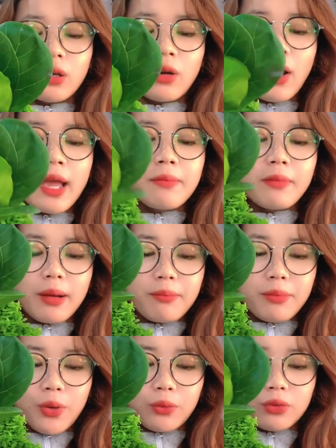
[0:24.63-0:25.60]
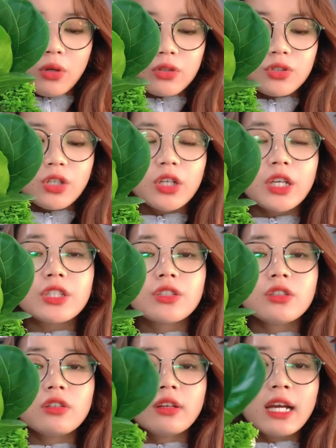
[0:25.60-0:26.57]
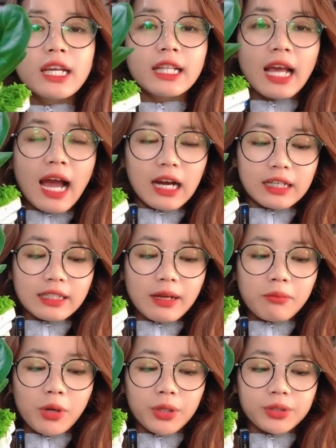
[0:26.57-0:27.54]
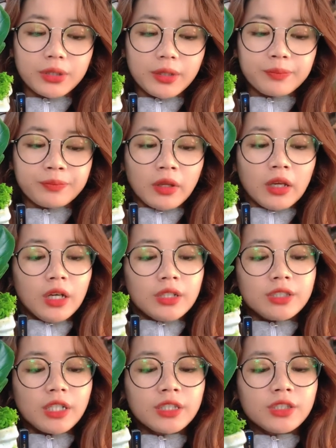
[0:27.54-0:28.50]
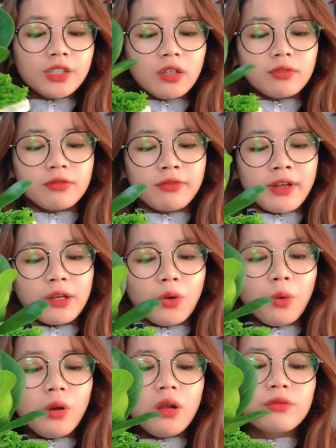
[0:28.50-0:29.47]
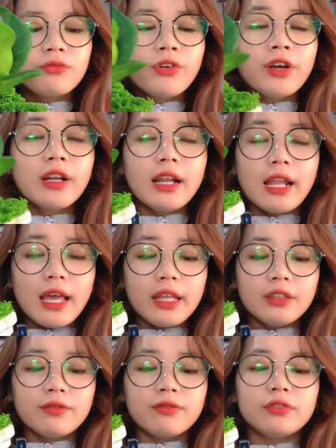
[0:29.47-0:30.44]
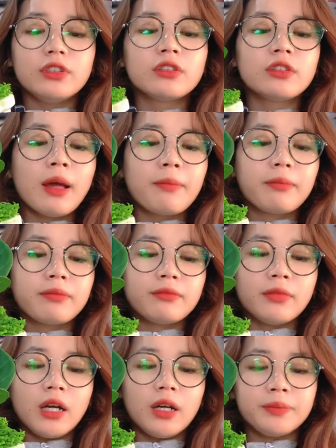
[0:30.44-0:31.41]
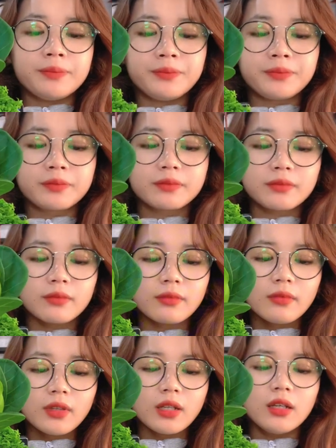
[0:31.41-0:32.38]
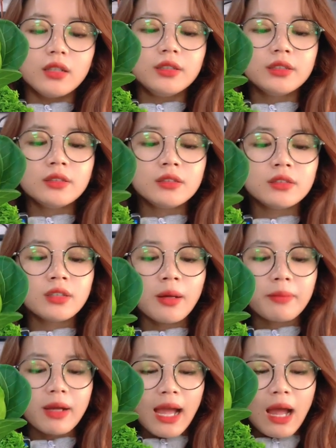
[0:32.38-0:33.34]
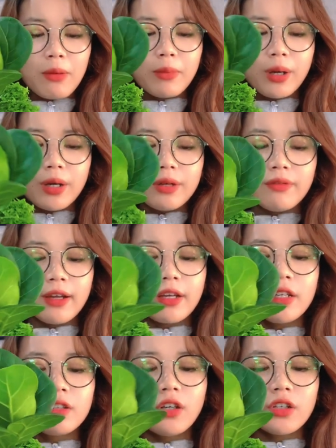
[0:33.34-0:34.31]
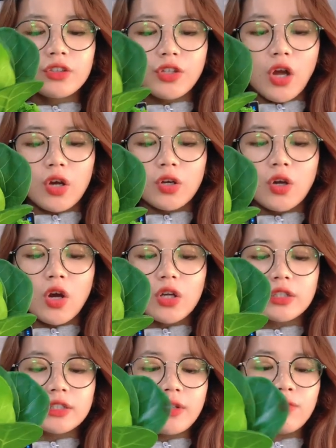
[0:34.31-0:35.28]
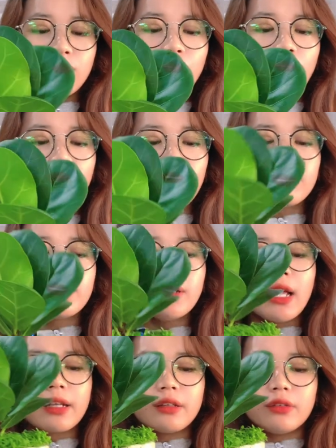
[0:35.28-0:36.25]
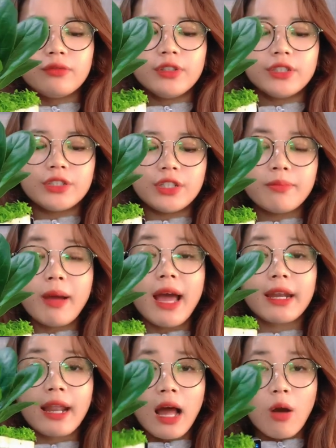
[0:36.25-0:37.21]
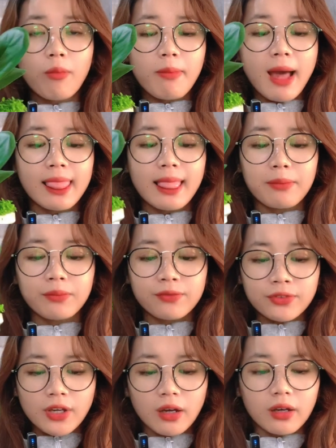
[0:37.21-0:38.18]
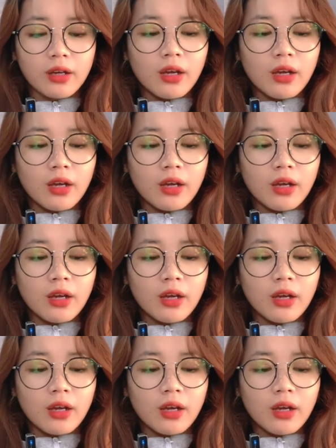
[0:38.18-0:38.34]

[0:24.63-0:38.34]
cây mà biểu tượng cho cái sự ngay thẳng nhá mọi người chính trực và nỗ lực vươn lên những tầm uh, những những tầm cao mới và kích thước nhỏ gọn sẽ phù hợp đặt ở vị trí bàn học, bàn làm việc